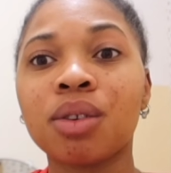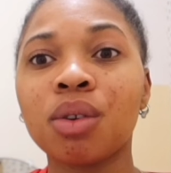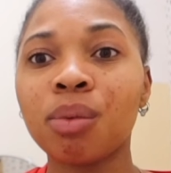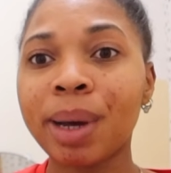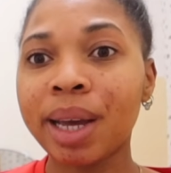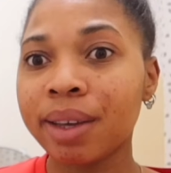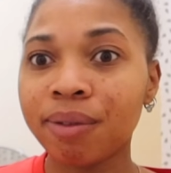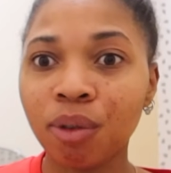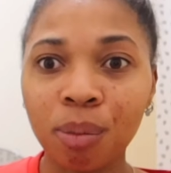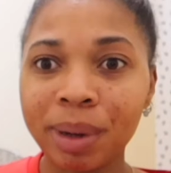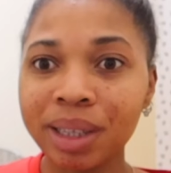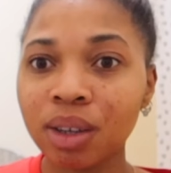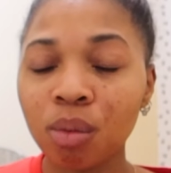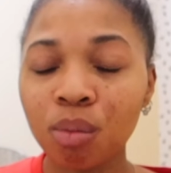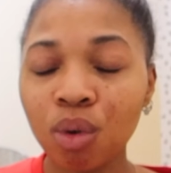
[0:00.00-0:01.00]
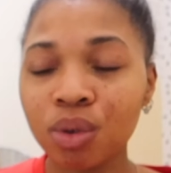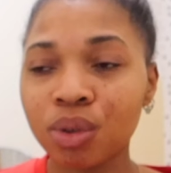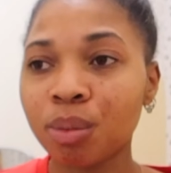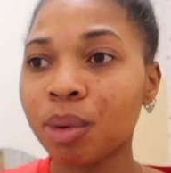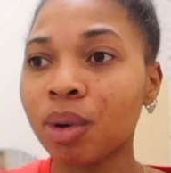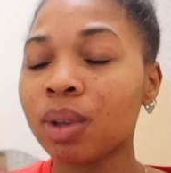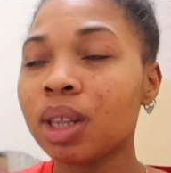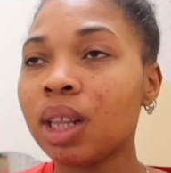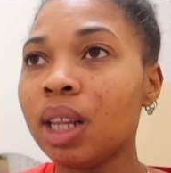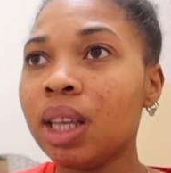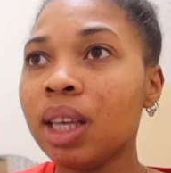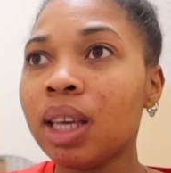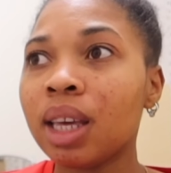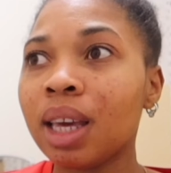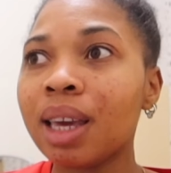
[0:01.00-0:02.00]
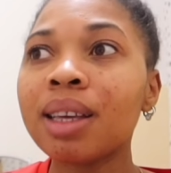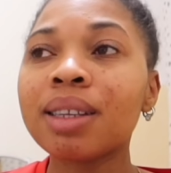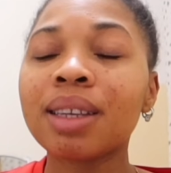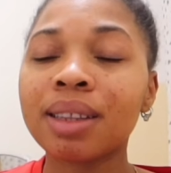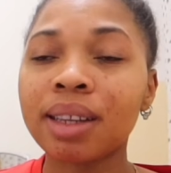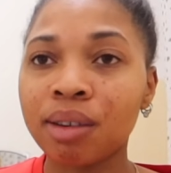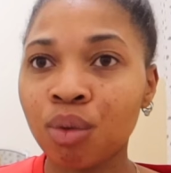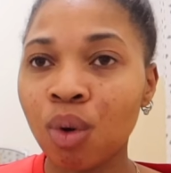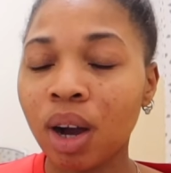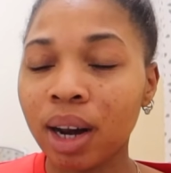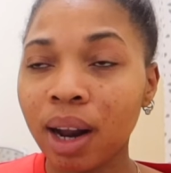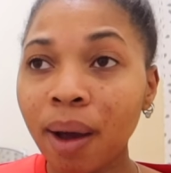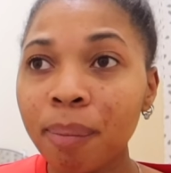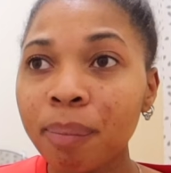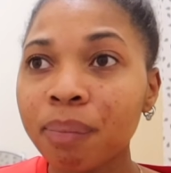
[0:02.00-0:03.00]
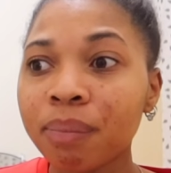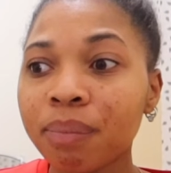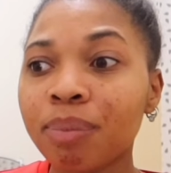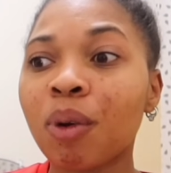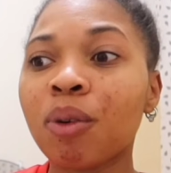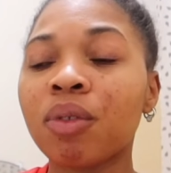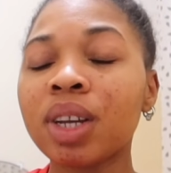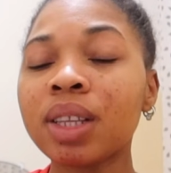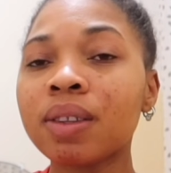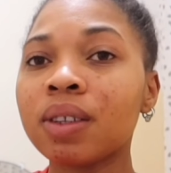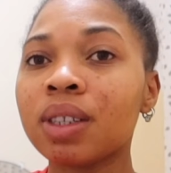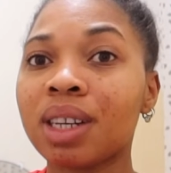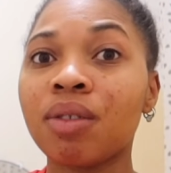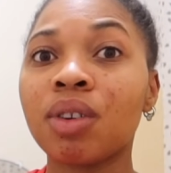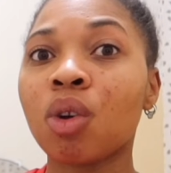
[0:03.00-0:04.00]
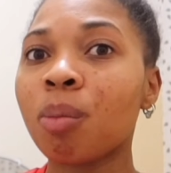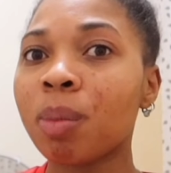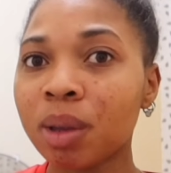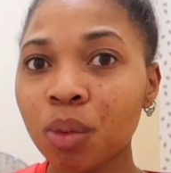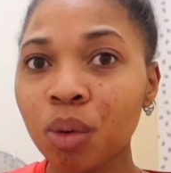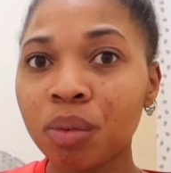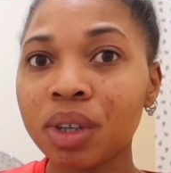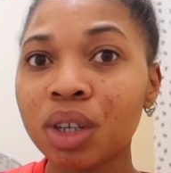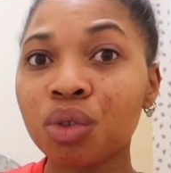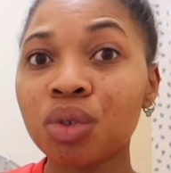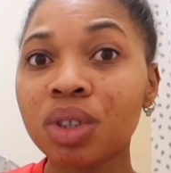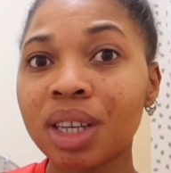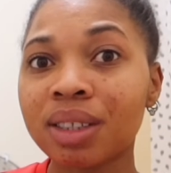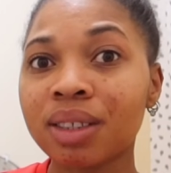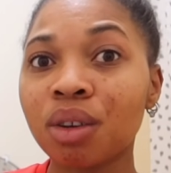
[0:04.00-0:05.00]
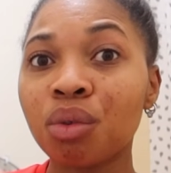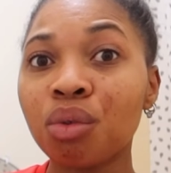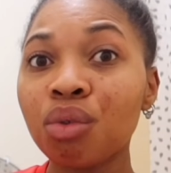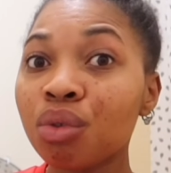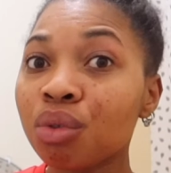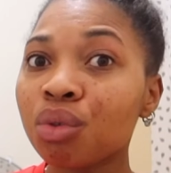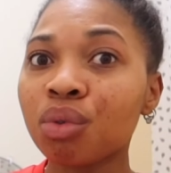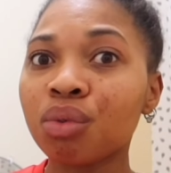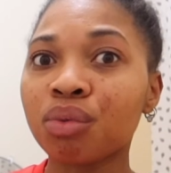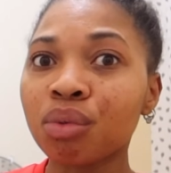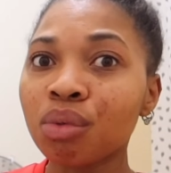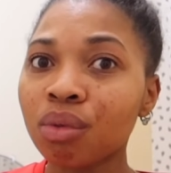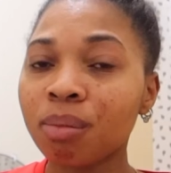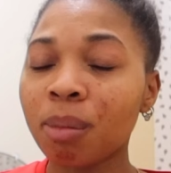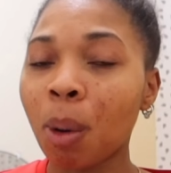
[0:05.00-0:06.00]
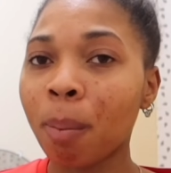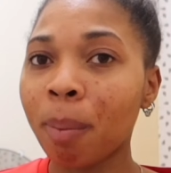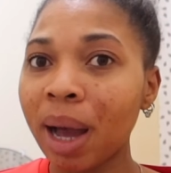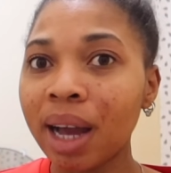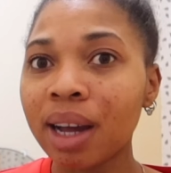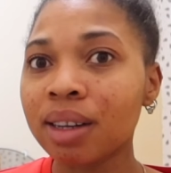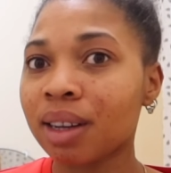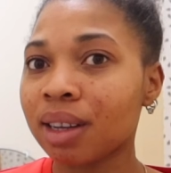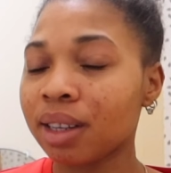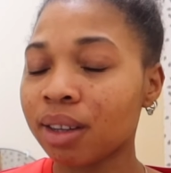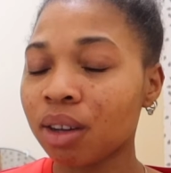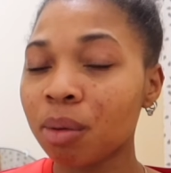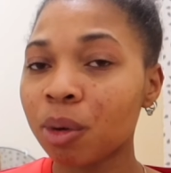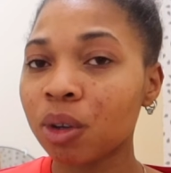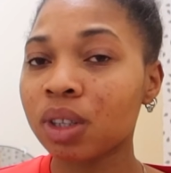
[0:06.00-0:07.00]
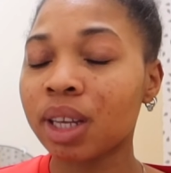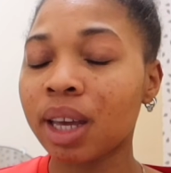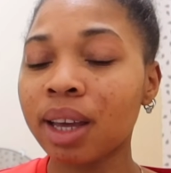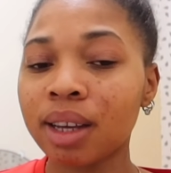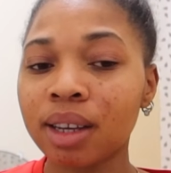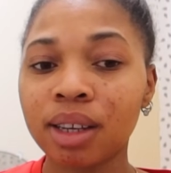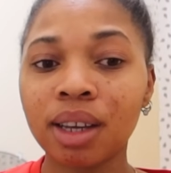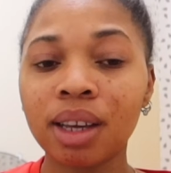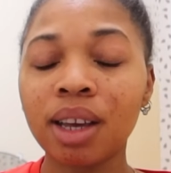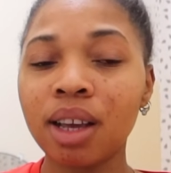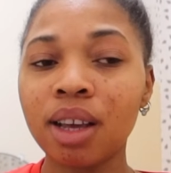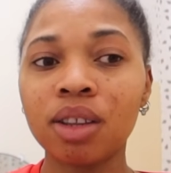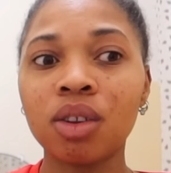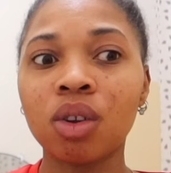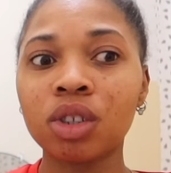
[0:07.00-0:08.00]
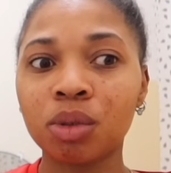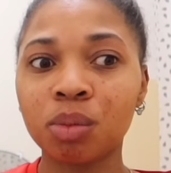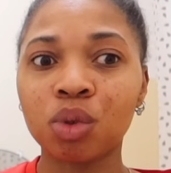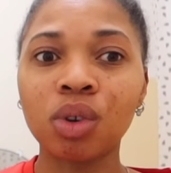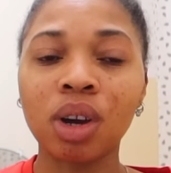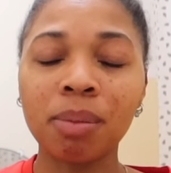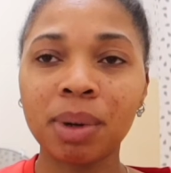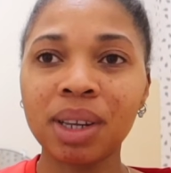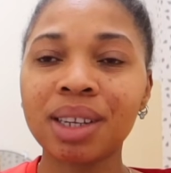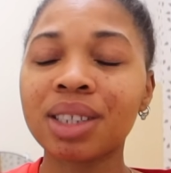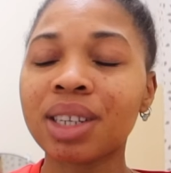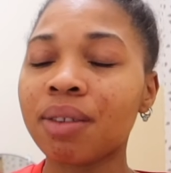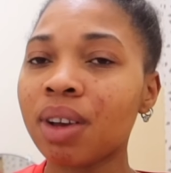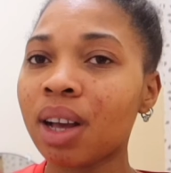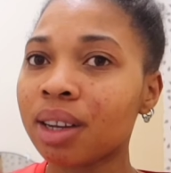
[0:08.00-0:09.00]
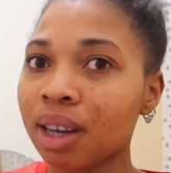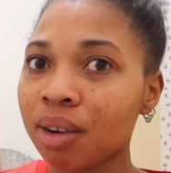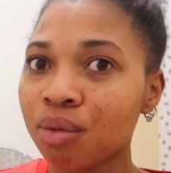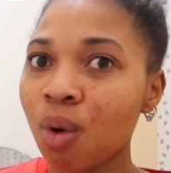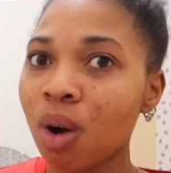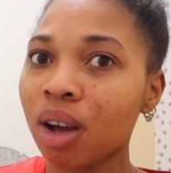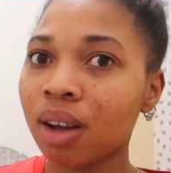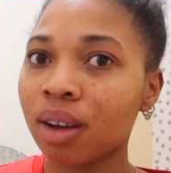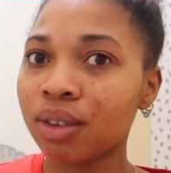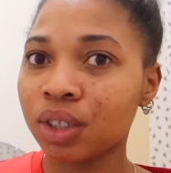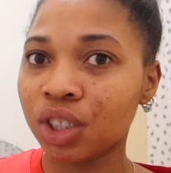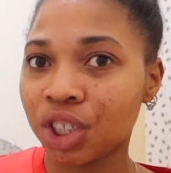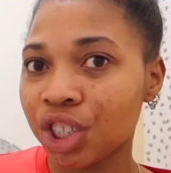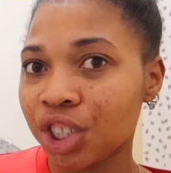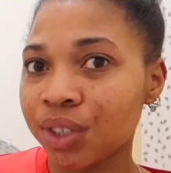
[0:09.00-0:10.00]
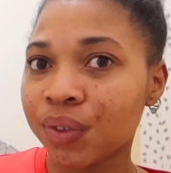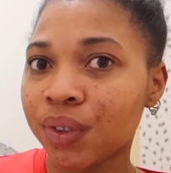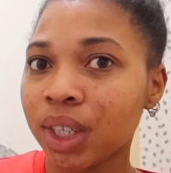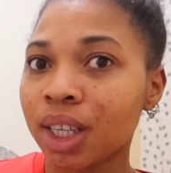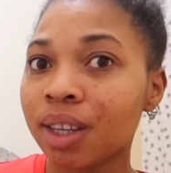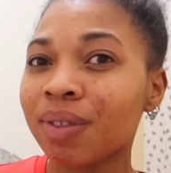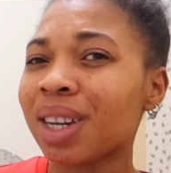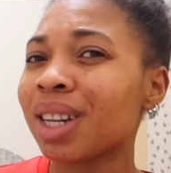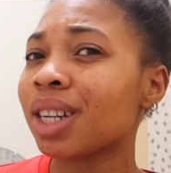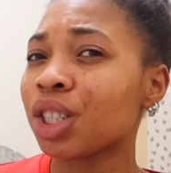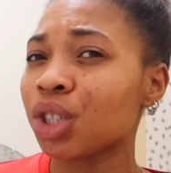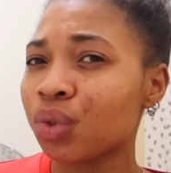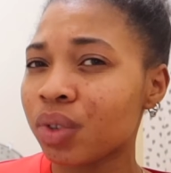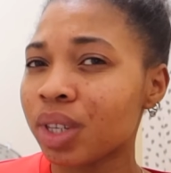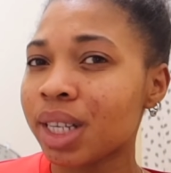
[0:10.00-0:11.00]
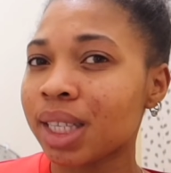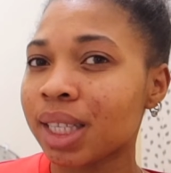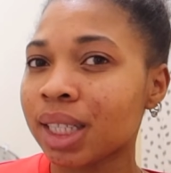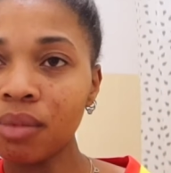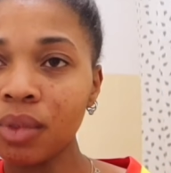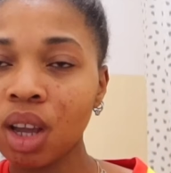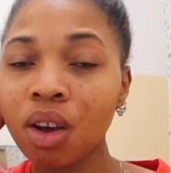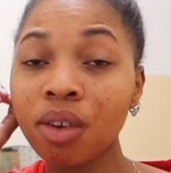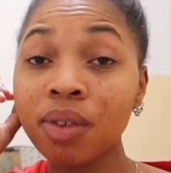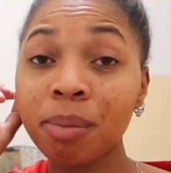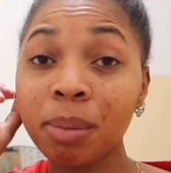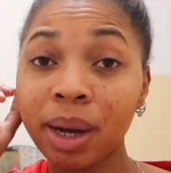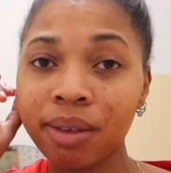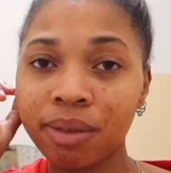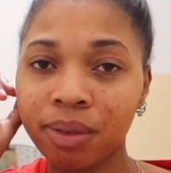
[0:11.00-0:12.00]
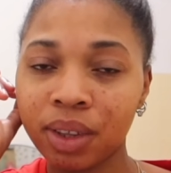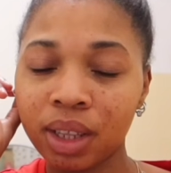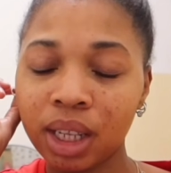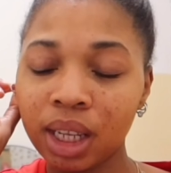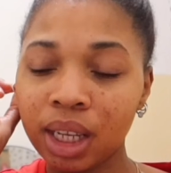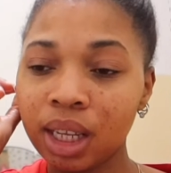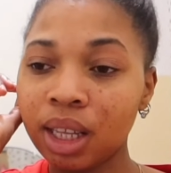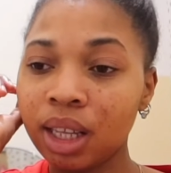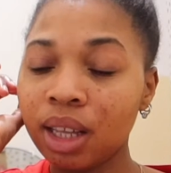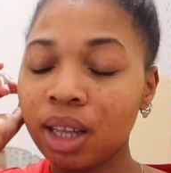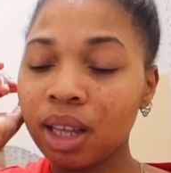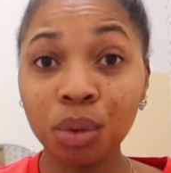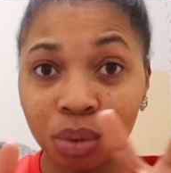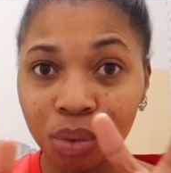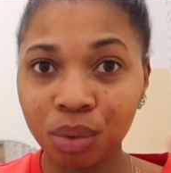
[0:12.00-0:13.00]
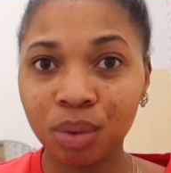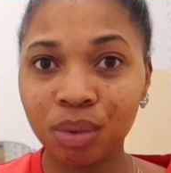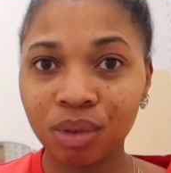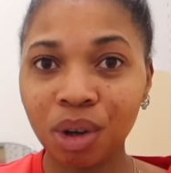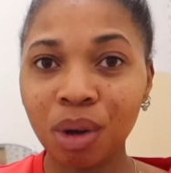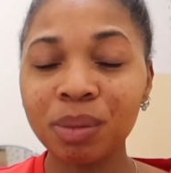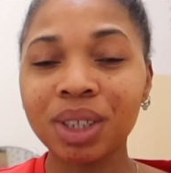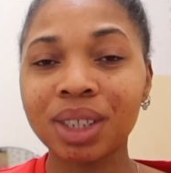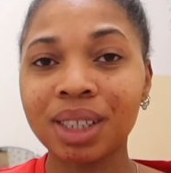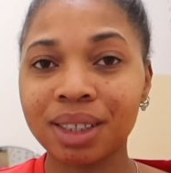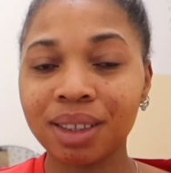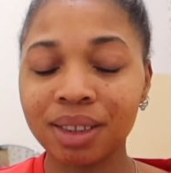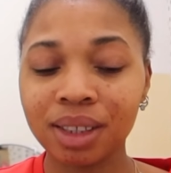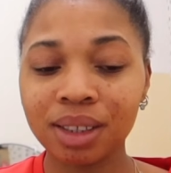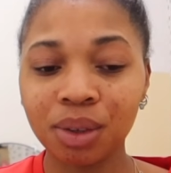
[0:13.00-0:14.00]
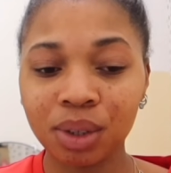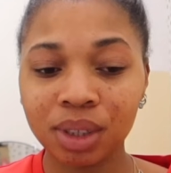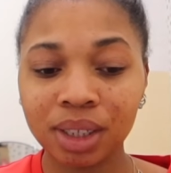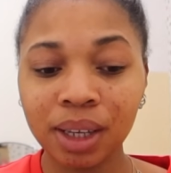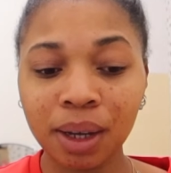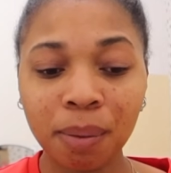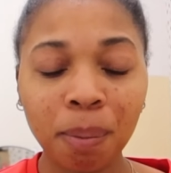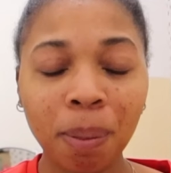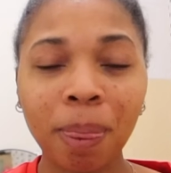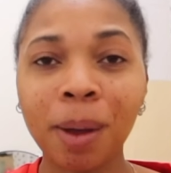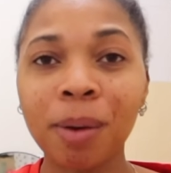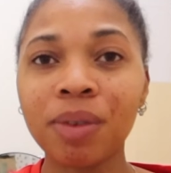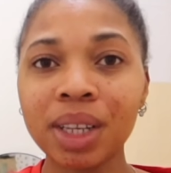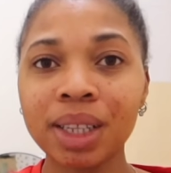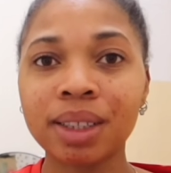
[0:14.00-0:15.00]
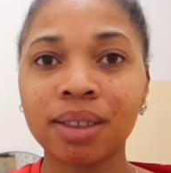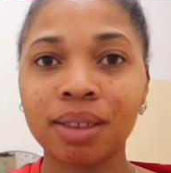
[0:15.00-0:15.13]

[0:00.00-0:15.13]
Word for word: que bah, ils font pas de remboursement. Et cet avoir là, mais en fait, j'avais complètement oublié jusqu'à ce qu'une de vous m'en parle dans les commentaires. Et donc, je me suis rappelé que j'avais un avoir de chez Jiffy qu'il fallait que j'utilise. Enfin bref. Du coup, comme j'étais censée sortir, en fait,